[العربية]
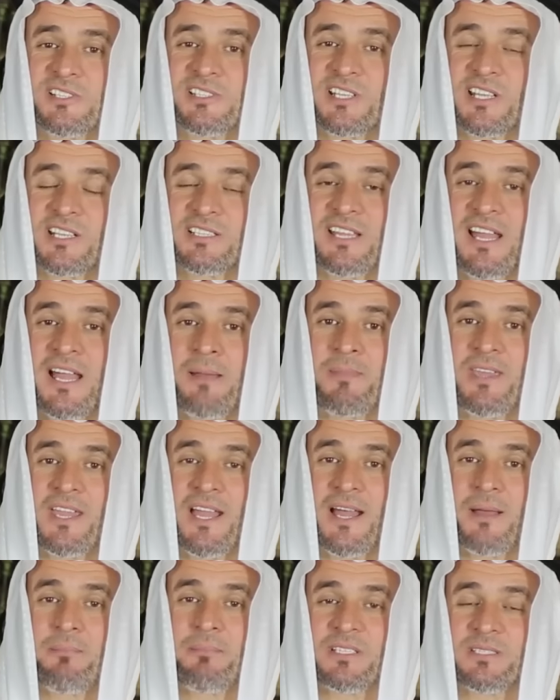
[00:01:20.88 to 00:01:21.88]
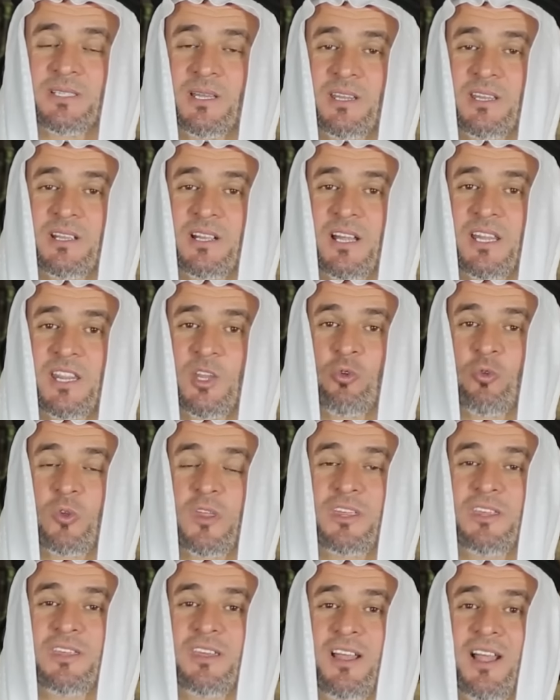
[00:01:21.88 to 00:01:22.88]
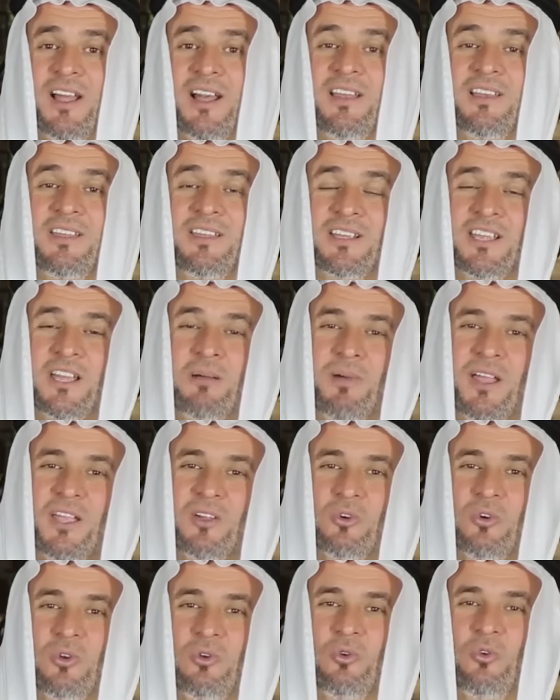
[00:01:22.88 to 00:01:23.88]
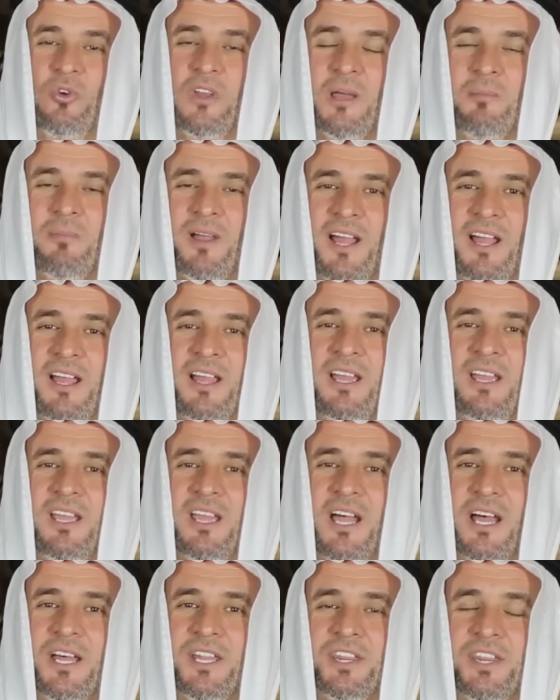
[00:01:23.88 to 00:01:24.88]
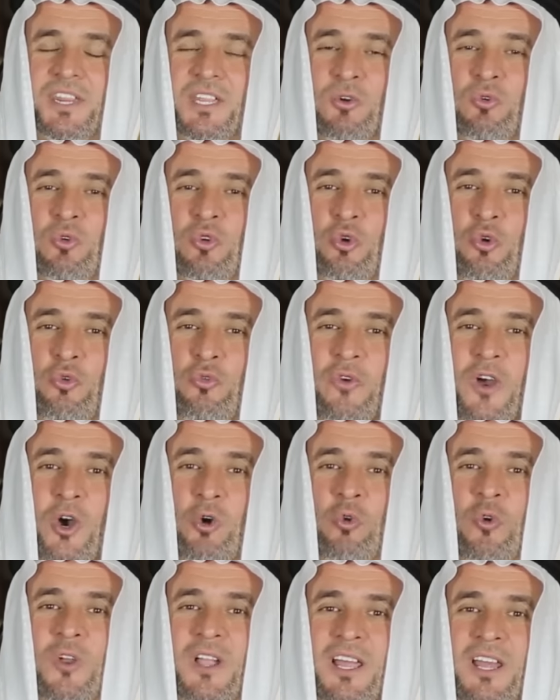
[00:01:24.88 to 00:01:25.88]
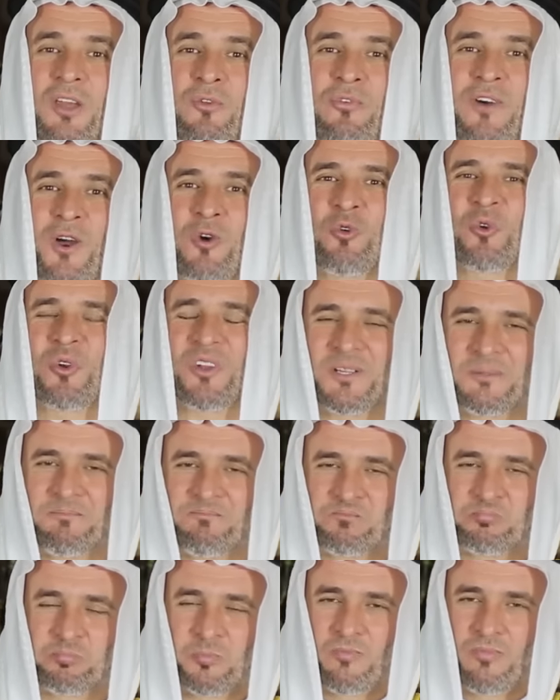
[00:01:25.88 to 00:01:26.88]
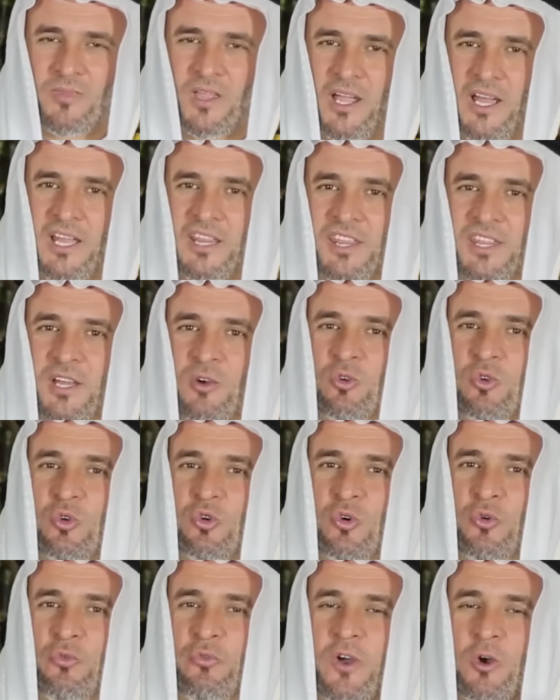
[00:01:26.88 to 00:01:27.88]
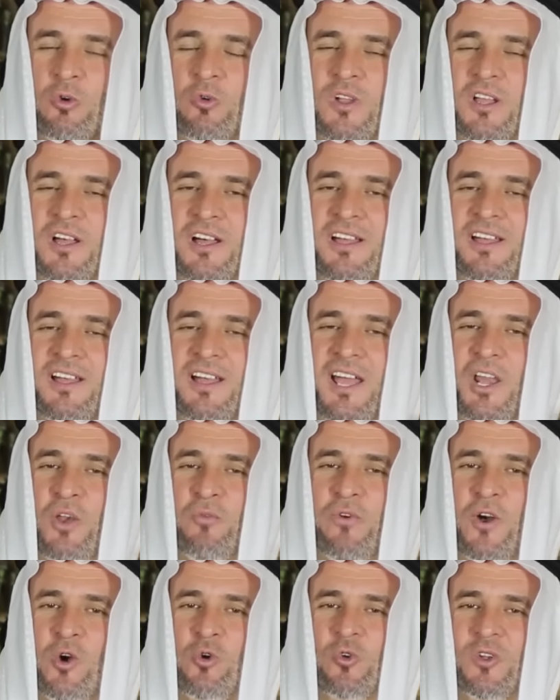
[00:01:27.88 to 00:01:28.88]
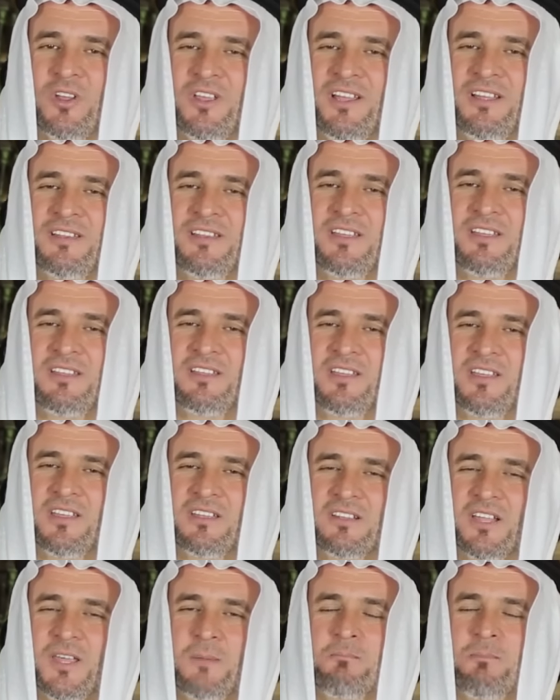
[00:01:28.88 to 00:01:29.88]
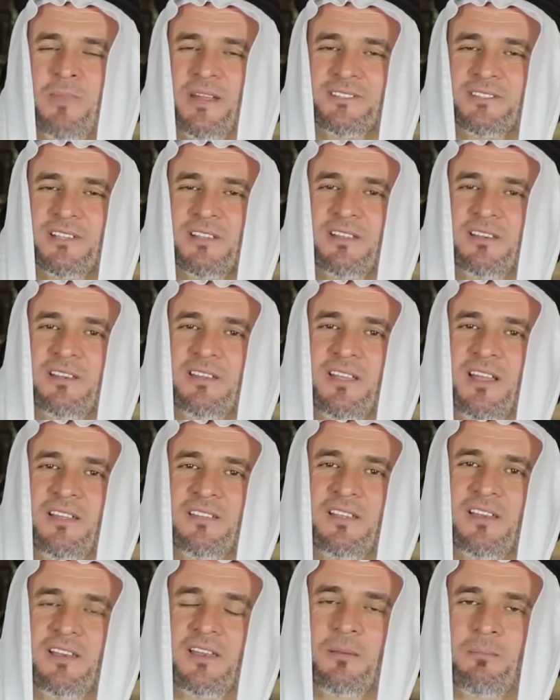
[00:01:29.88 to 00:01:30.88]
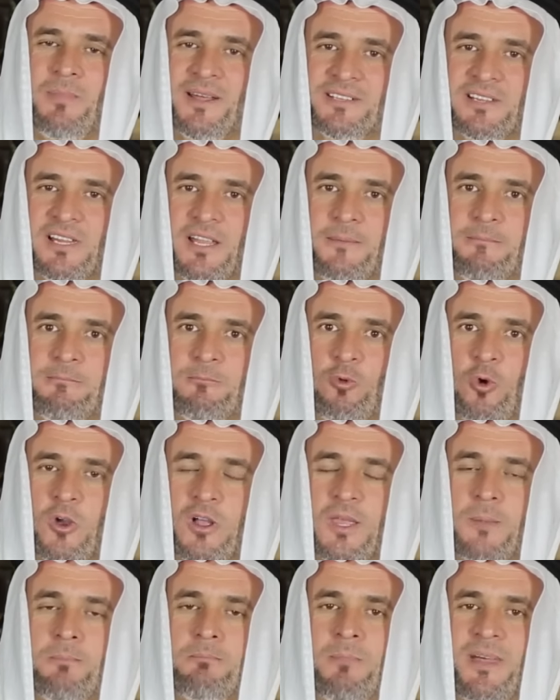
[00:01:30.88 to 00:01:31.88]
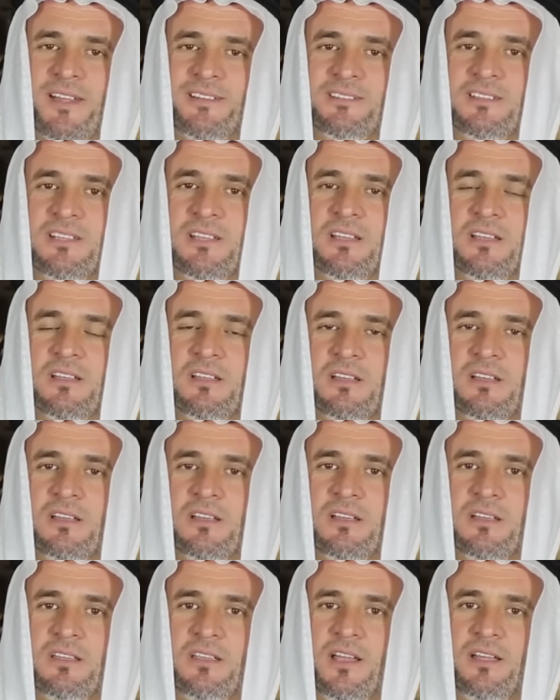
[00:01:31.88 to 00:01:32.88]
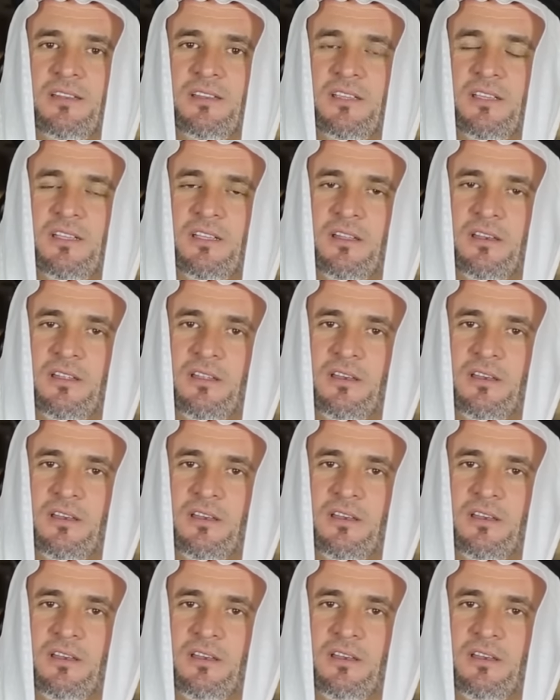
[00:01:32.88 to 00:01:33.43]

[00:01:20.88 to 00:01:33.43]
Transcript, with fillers: استخدامها بطريقة ذوقية عالية كما يقول العلماء الذوق فوق الفوق الذوق فوق الفوق يعني قمة يعني المطلب وقمة آه، يعني